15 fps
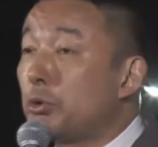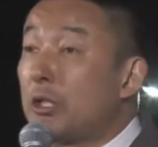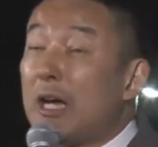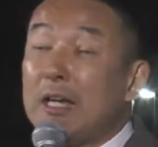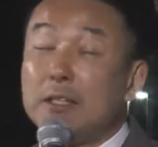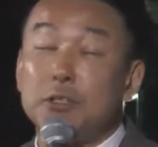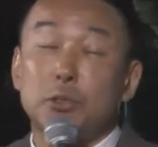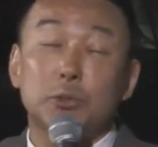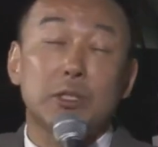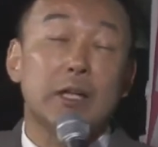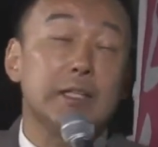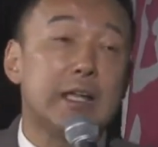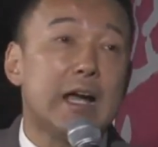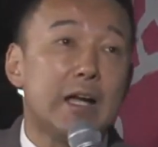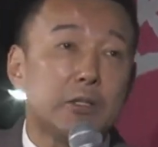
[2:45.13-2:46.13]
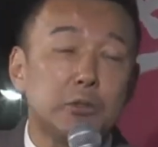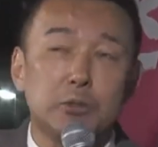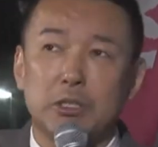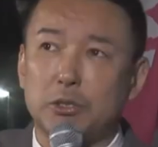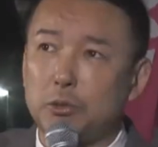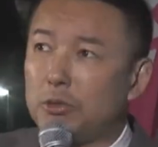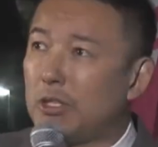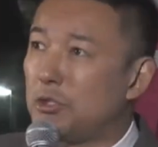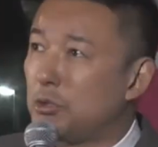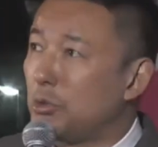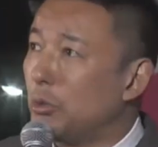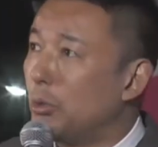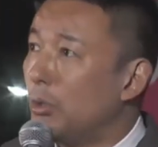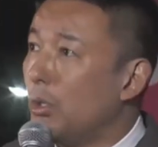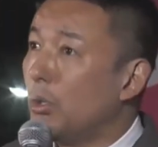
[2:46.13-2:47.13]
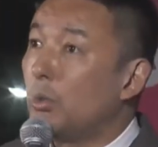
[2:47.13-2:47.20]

態にあるような人たちを、